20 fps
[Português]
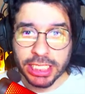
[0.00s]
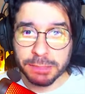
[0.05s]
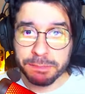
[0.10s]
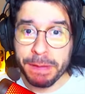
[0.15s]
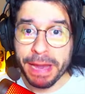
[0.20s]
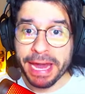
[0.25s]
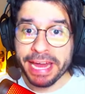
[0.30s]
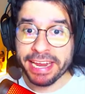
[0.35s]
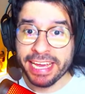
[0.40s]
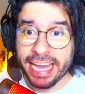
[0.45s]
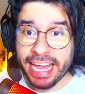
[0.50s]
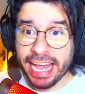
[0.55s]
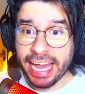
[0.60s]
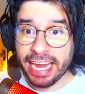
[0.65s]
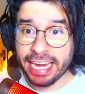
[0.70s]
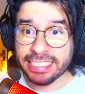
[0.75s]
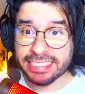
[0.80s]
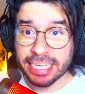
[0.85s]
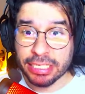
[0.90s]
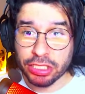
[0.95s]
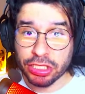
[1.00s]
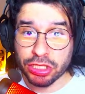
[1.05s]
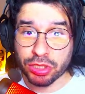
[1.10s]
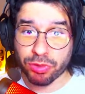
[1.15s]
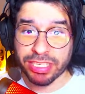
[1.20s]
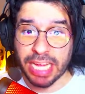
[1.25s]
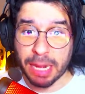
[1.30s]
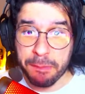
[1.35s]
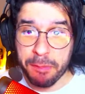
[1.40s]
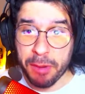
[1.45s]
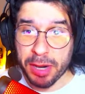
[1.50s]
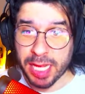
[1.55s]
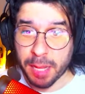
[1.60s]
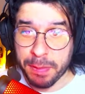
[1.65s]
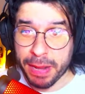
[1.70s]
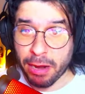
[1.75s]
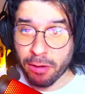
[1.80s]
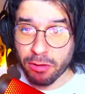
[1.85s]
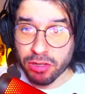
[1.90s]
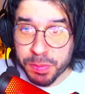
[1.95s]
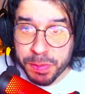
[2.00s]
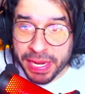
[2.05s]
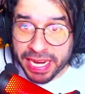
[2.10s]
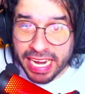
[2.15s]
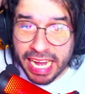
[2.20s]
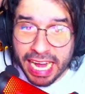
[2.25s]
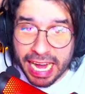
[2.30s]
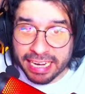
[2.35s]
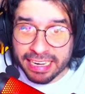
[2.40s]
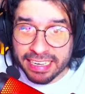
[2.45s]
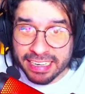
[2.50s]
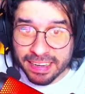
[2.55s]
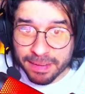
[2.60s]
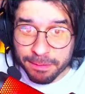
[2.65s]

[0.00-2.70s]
Espere! Ela está destruindo a porta para nos pegar!